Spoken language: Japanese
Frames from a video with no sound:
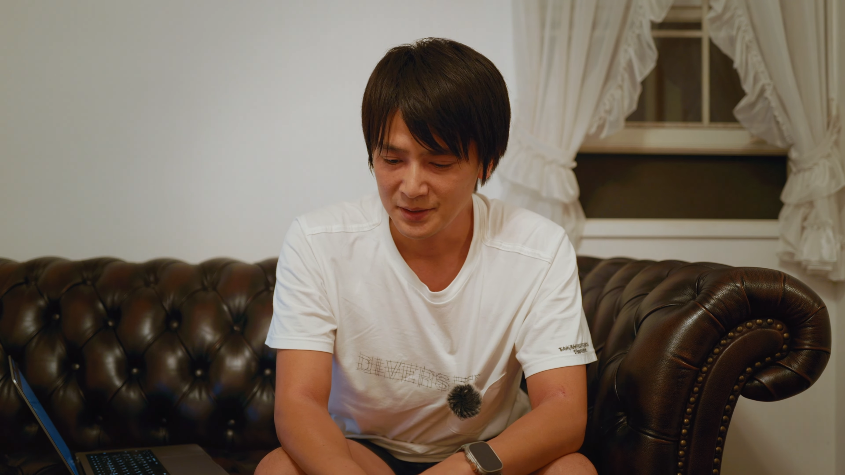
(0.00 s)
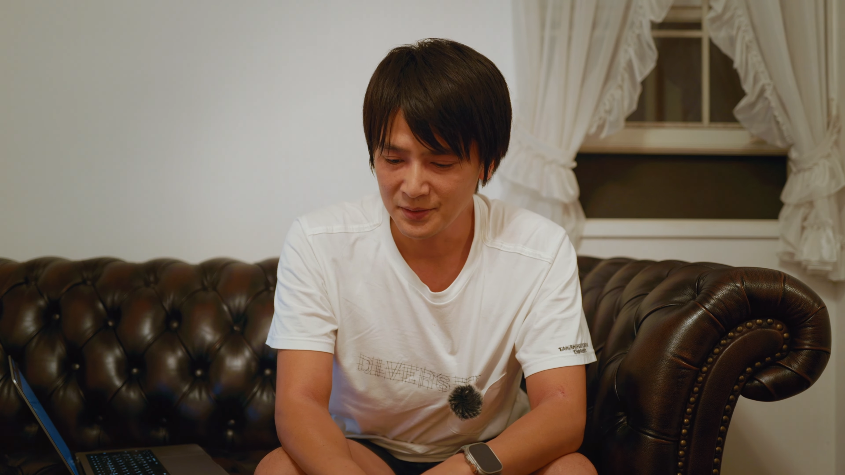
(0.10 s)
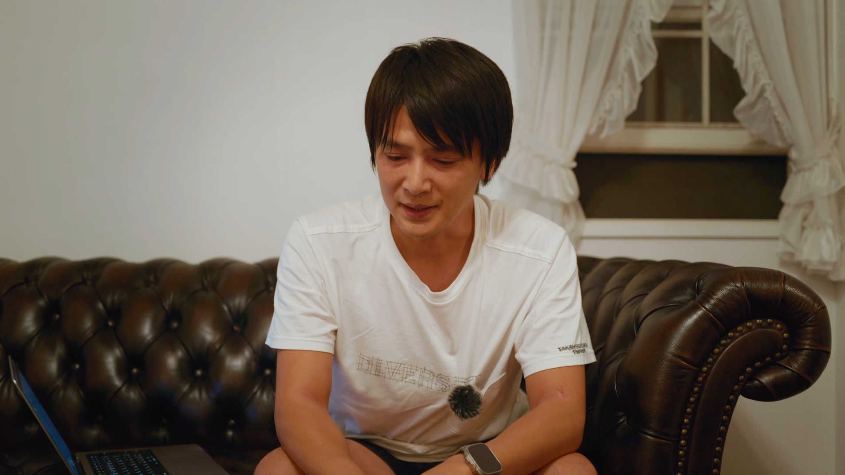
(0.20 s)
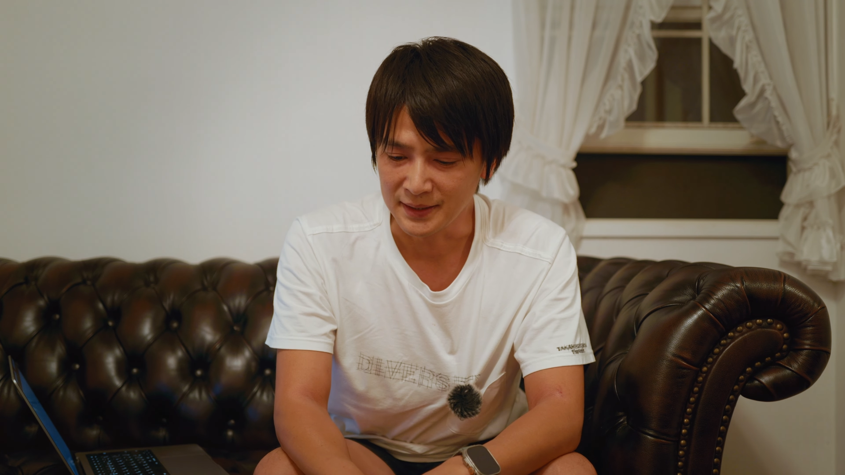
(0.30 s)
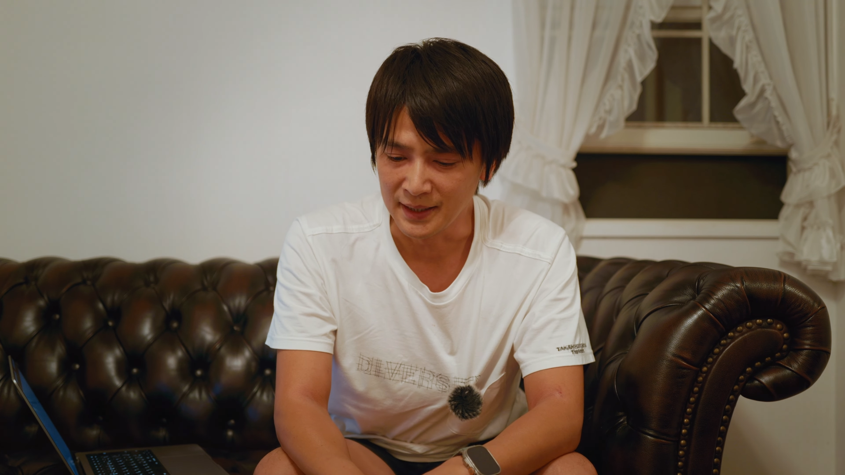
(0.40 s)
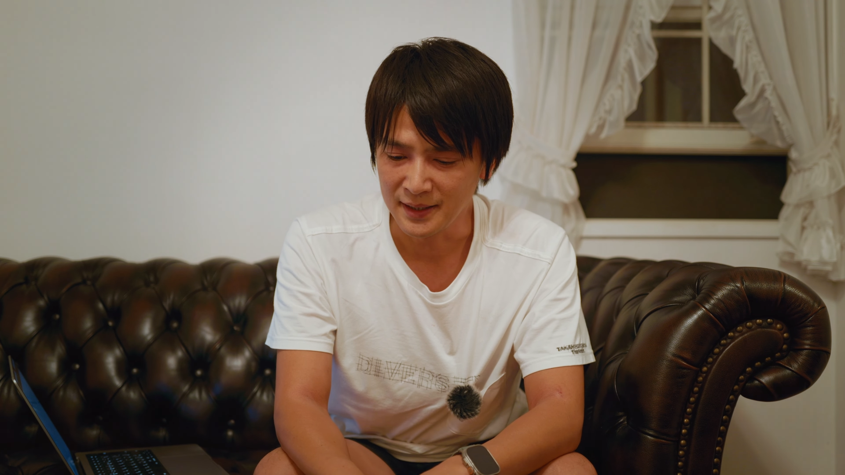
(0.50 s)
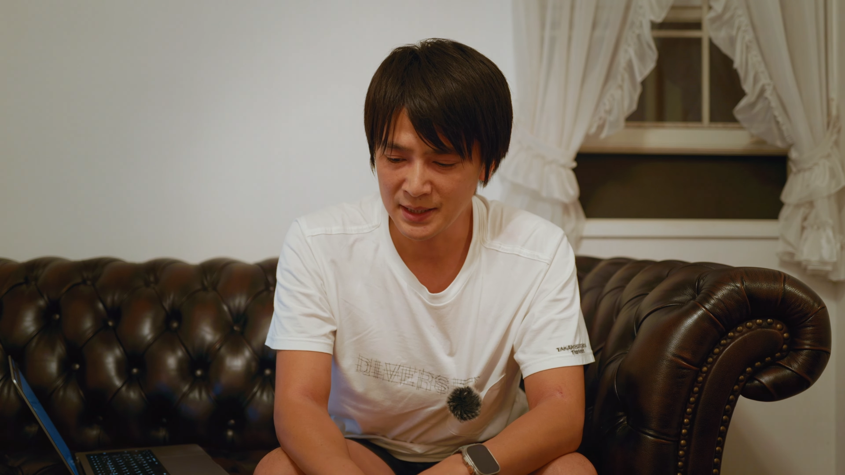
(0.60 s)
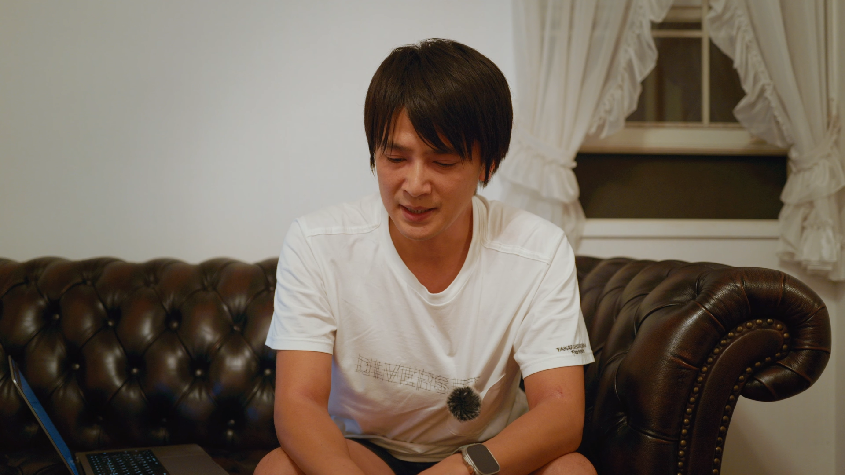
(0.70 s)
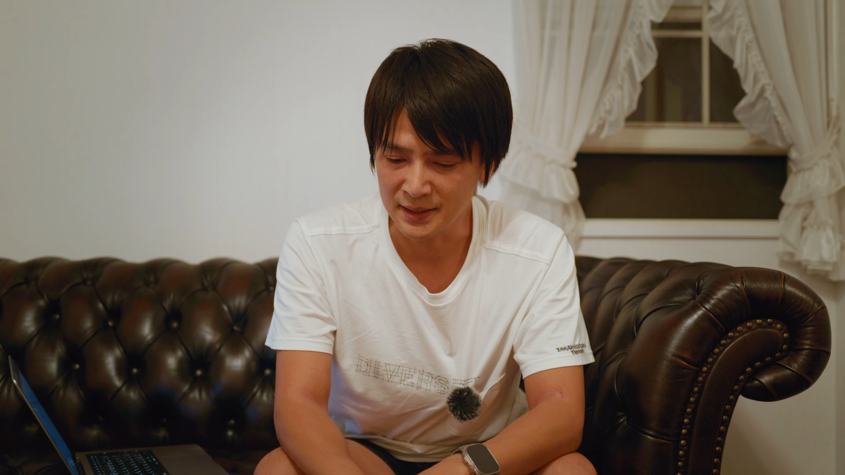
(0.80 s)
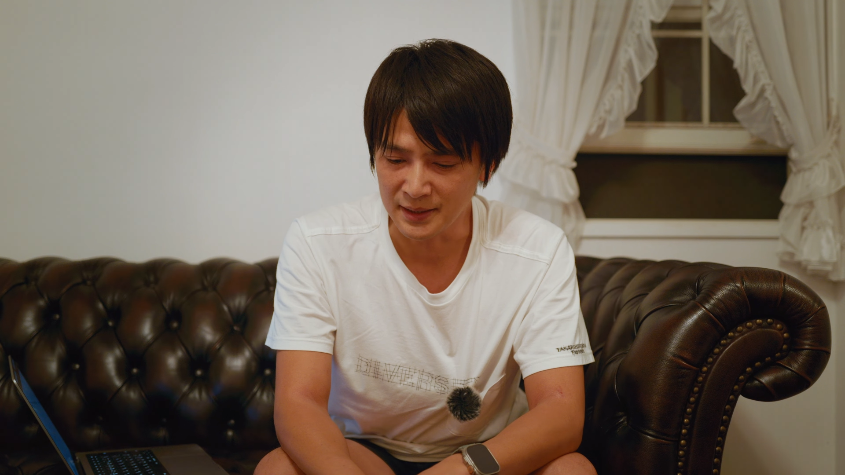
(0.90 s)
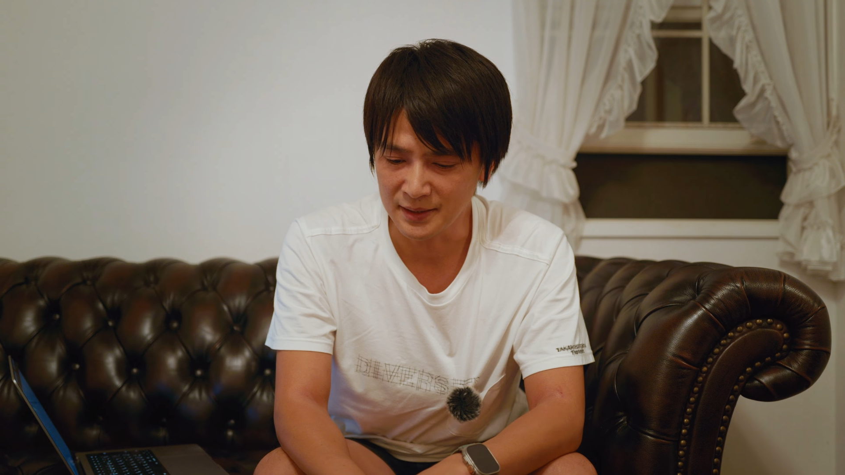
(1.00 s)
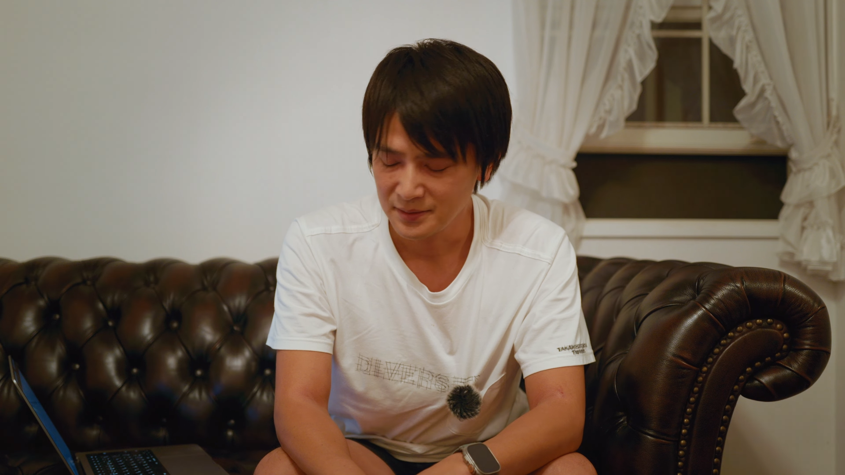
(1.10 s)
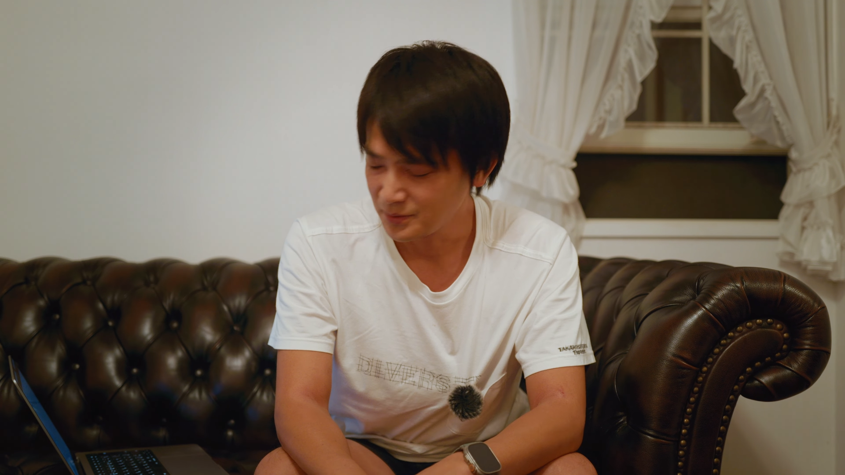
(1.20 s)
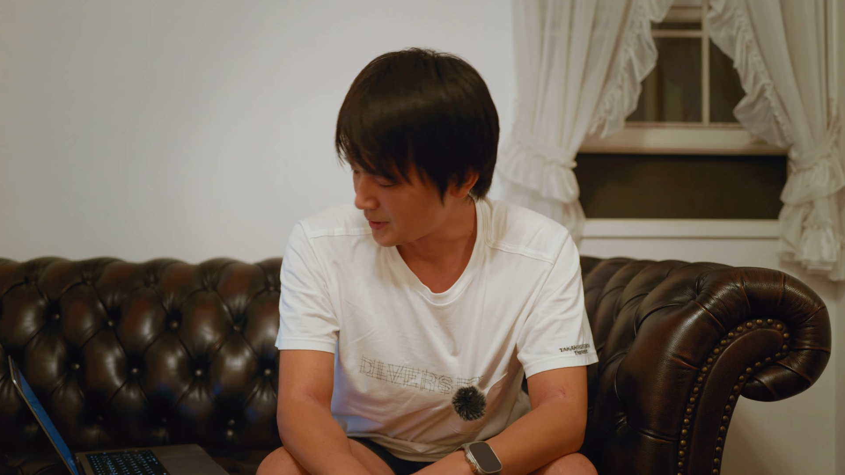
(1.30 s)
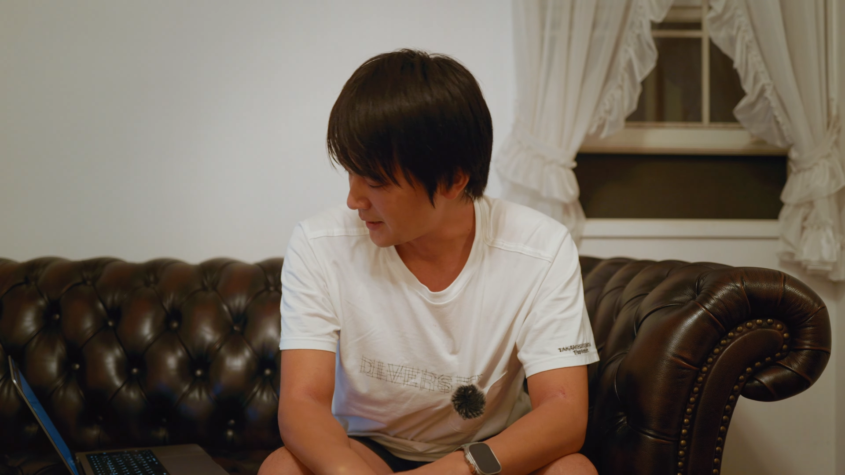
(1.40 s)
というわけで、さらに
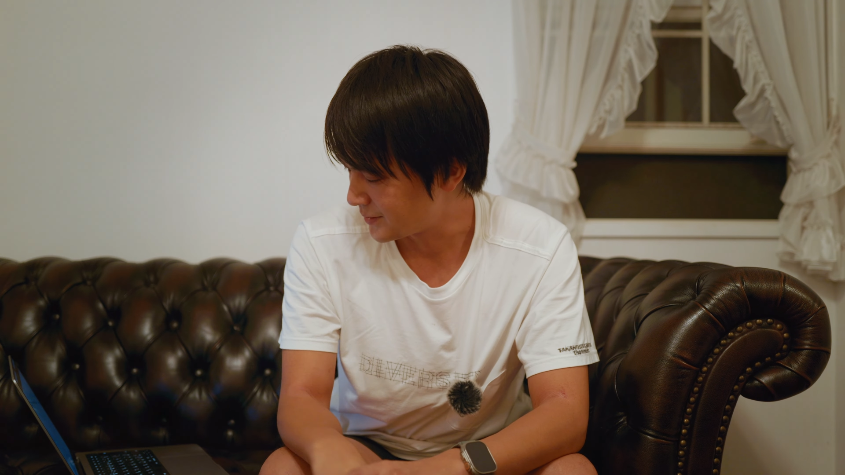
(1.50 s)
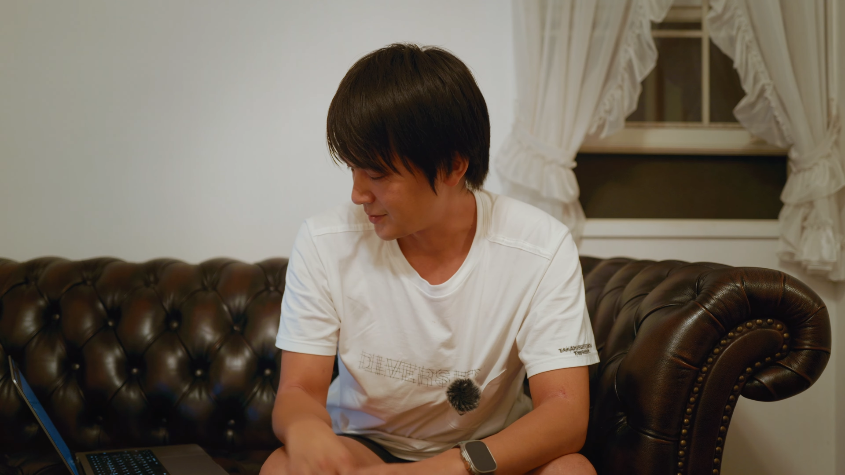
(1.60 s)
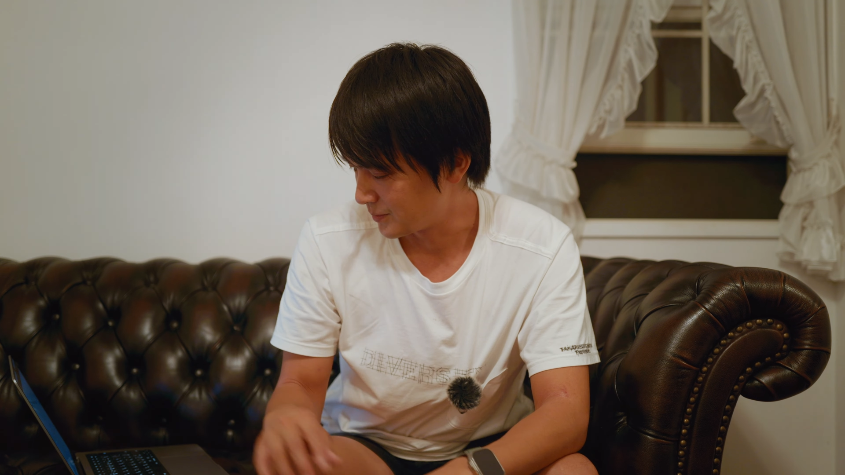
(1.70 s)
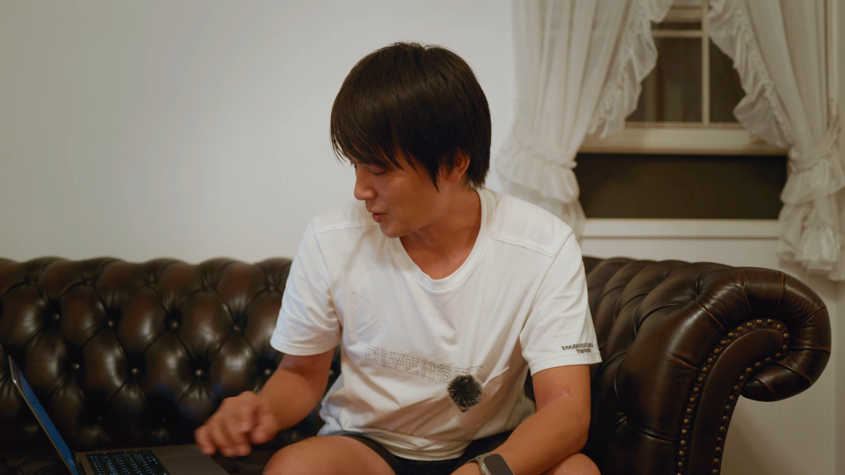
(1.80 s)
動画編集